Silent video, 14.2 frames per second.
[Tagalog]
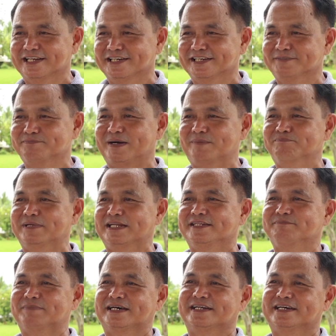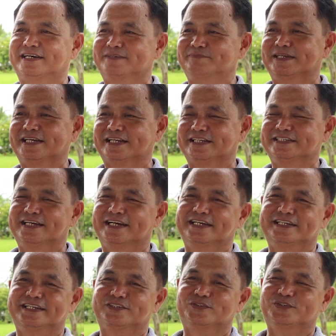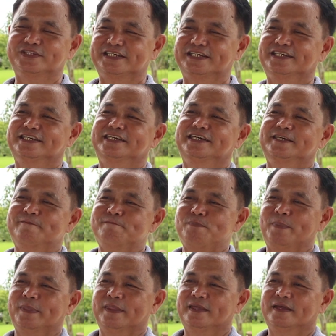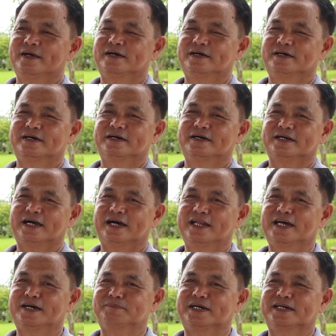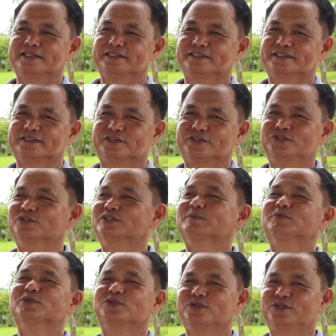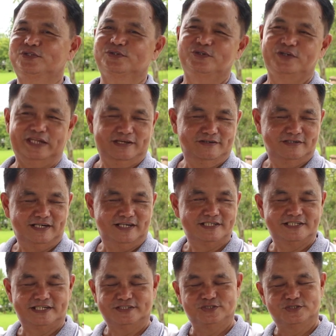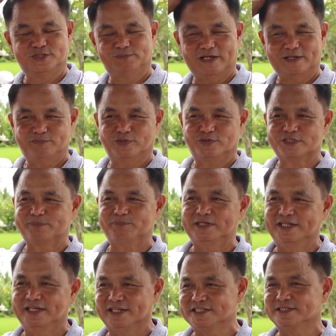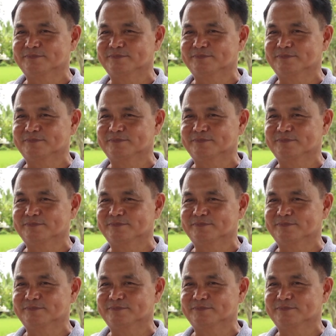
lang ng pamphlet para may karagdagan ng konting uh, ah, kalaman. O doon na po, tuloy-tuloy na yun. Hanggang sa nagsusupply po ako sa pigiri